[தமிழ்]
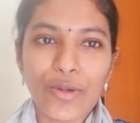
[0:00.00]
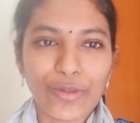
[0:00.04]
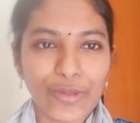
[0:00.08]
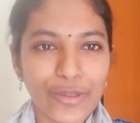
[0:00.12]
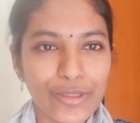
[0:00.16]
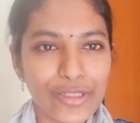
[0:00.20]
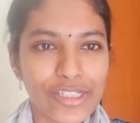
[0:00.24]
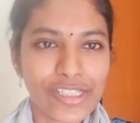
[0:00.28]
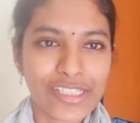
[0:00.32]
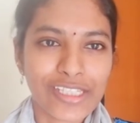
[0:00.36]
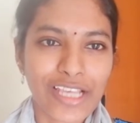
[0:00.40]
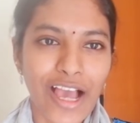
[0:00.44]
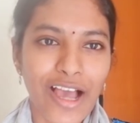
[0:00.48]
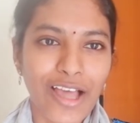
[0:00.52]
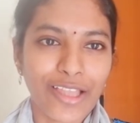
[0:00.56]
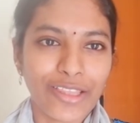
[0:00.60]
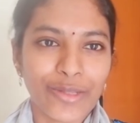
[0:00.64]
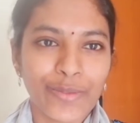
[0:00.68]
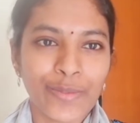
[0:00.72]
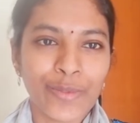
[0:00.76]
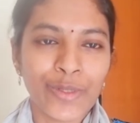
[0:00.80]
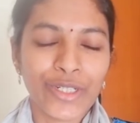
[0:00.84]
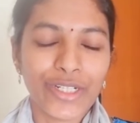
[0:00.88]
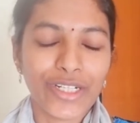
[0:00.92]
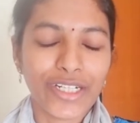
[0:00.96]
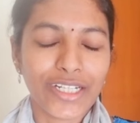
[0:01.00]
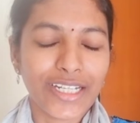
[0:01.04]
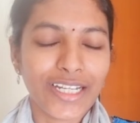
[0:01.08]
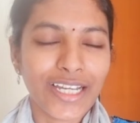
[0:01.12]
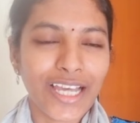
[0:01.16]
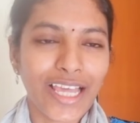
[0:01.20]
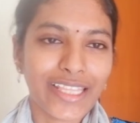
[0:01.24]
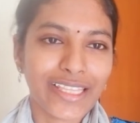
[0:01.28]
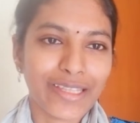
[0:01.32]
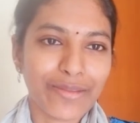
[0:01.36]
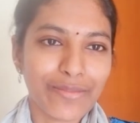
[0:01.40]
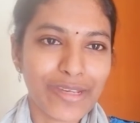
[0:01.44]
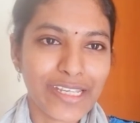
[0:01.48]
கொஞ்சம் சாதமும் இருக்குது
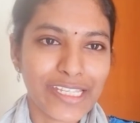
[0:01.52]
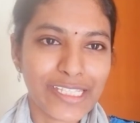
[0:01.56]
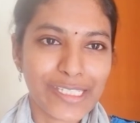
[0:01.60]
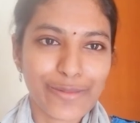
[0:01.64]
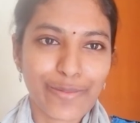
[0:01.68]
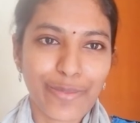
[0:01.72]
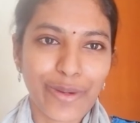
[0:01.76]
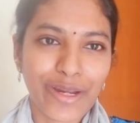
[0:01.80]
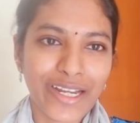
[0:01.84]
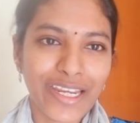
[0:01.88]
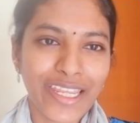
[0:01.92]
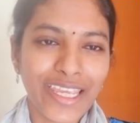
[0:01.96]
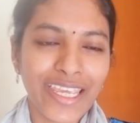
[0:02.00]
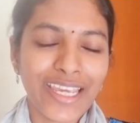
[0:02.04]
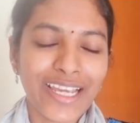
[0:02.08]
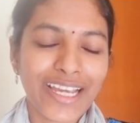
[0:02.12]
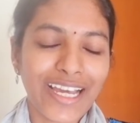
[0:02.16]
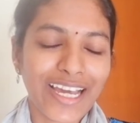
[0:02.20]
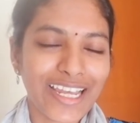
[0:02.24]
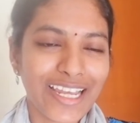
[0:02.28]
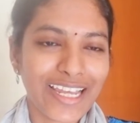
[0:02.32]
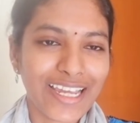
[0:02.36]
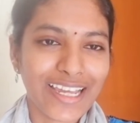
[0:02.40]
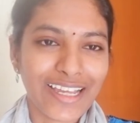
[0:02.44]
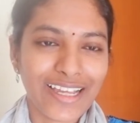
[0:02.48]
அதை மிக்ஸ் பண்ணி க